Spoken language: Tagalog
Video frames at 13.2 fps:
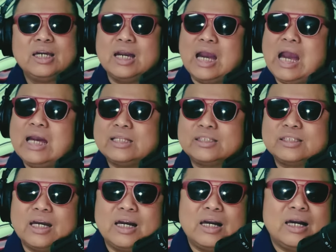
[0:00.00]
at
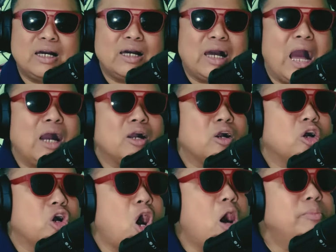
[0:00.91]
uh, ang
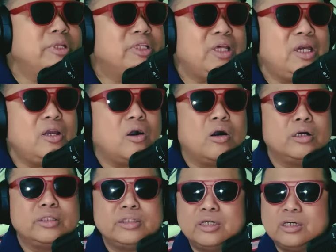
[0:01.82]
Committee
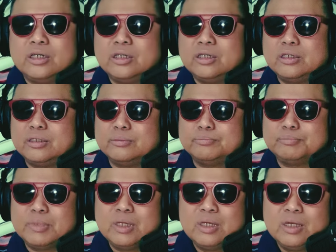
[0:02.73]
on uh,
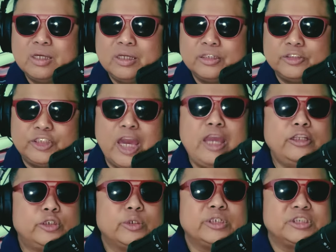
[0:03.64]

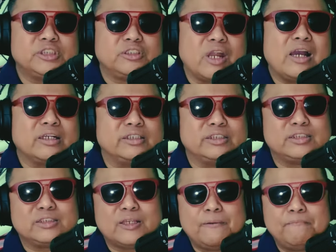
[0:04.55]
dangerous
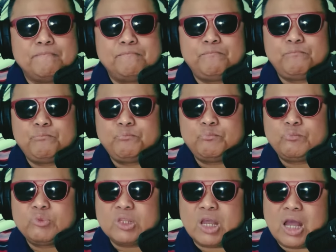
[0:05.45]
drugs.
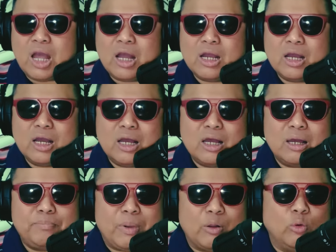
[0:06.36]
Ang uh, ah,
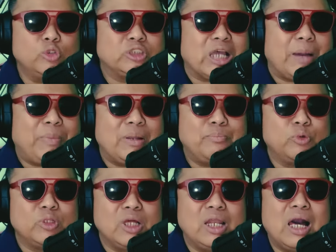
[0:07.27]
pag-usapan po
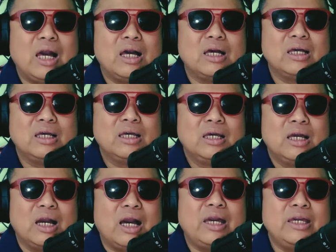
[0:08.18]
nila
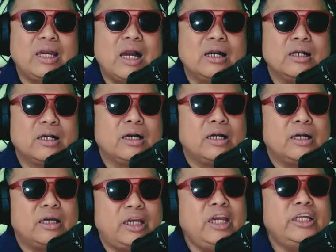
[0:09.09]
ay ang
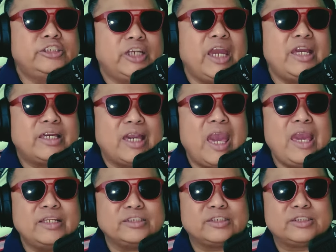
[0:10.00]
uh, ah, EJ
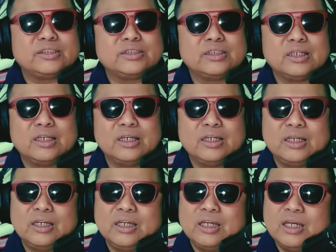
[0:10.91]
case
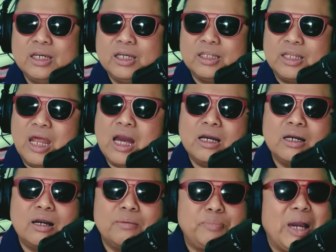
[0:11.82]
ng
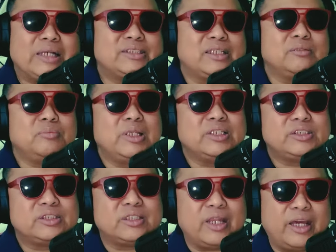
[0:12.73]
uh, past
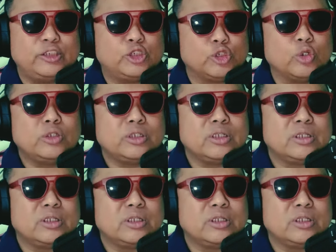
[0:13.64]
administration.